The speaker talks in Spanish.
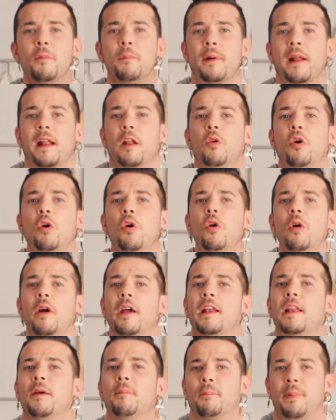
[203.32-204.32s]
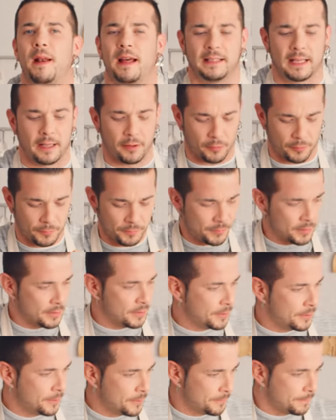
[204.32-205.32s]
para luego el emplatado.
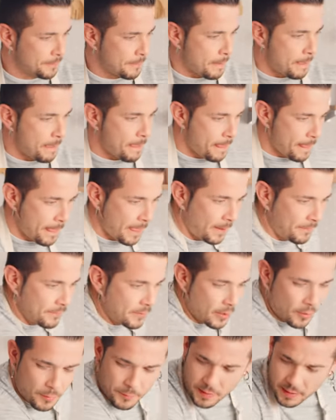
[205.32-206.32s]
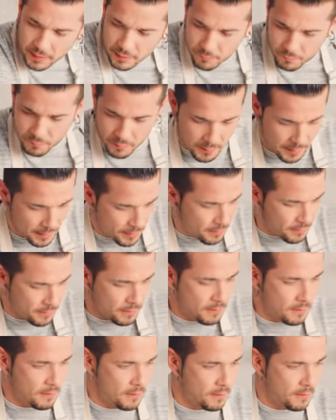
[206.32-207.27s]
Tengo por aquí un biberón.